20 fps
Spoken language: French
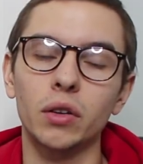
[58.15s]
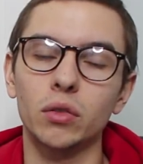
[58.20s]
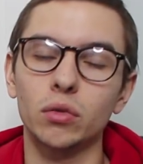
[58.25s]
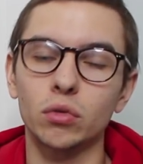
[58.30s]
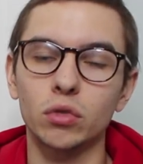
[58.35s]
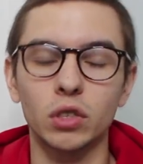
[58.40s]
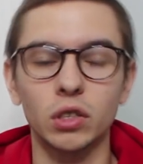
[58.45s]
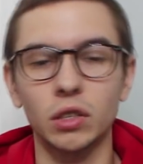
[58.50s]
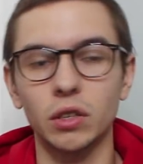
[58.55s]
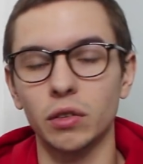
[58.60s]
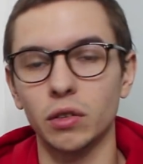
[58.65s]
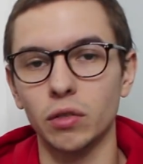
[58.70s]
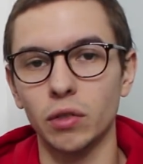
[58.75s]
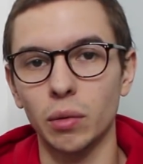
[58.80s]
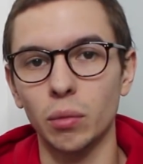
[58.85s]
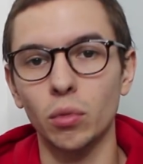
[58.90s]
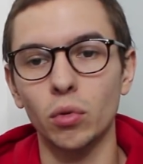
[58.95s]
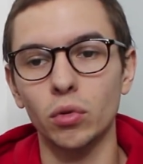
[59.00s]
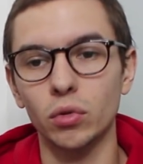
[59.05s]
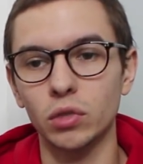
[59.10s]
Donc c'était
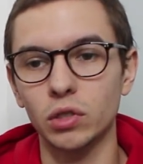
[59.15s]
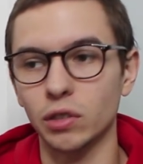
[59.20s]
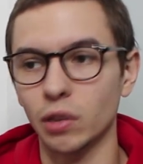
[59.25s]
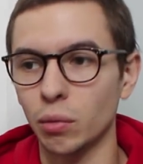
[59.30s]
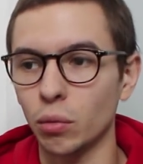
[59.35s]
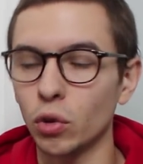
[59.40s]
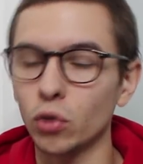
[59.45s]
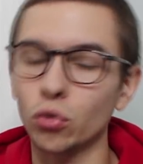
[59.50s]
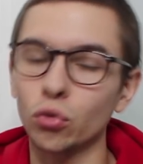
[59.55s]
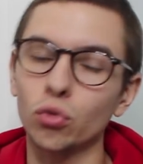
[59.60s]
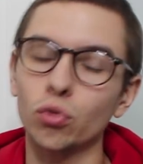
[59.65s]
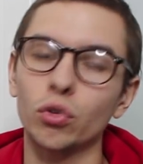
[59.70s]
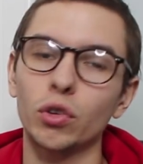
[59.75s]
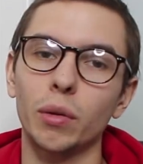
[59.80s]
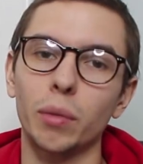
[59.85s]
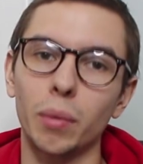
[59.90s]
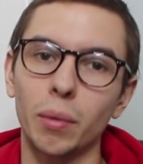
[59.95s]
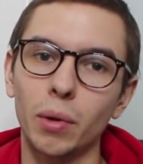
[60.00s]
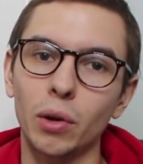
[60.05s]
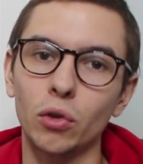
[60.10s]
vraiment, c'est vraiment un truc où il y
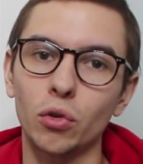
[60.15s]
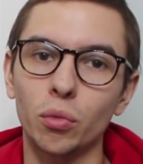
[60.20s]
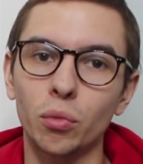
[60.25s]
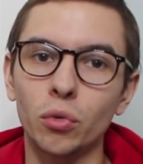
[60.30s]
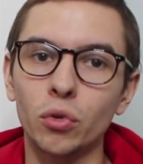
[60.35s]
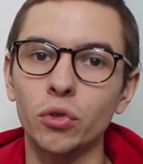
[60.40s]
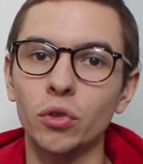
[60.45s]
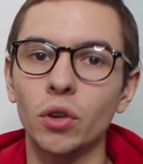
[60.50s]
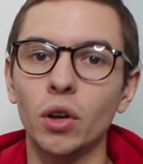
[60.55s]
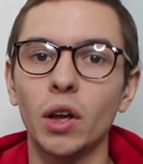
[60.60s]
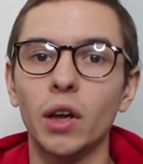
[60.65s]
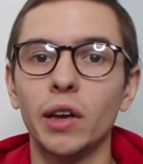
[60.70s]
a pas mal de monde.